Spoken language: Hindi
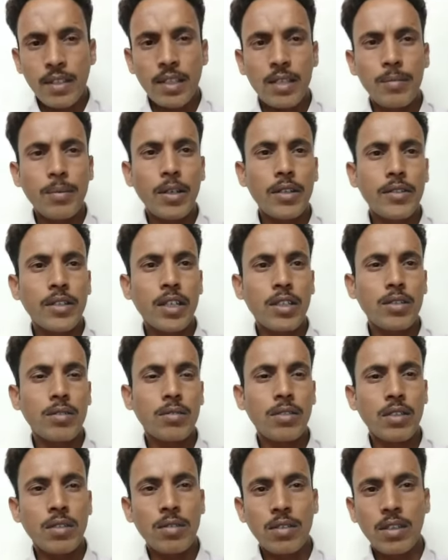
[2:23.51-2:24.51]
कई बार जा
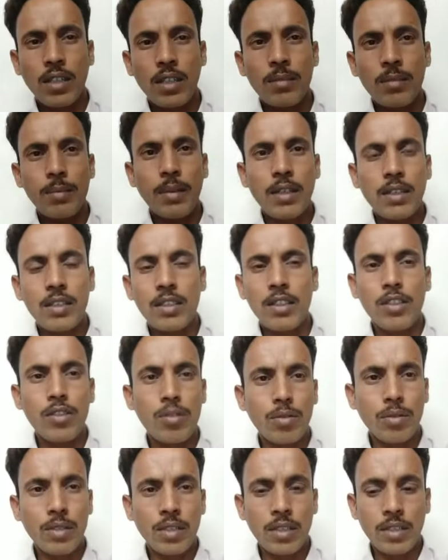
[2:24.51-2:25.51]
चुके हैं और कई बार दे
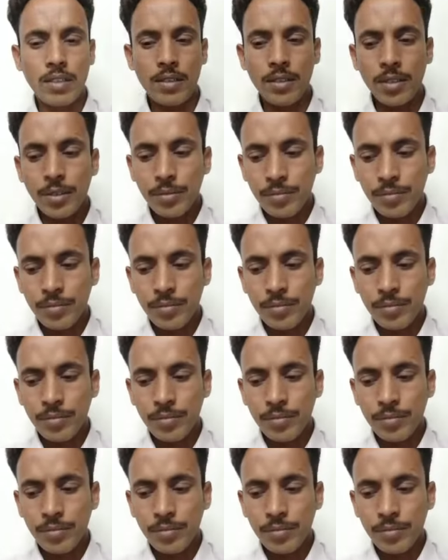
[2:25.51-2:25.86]
चुके हैं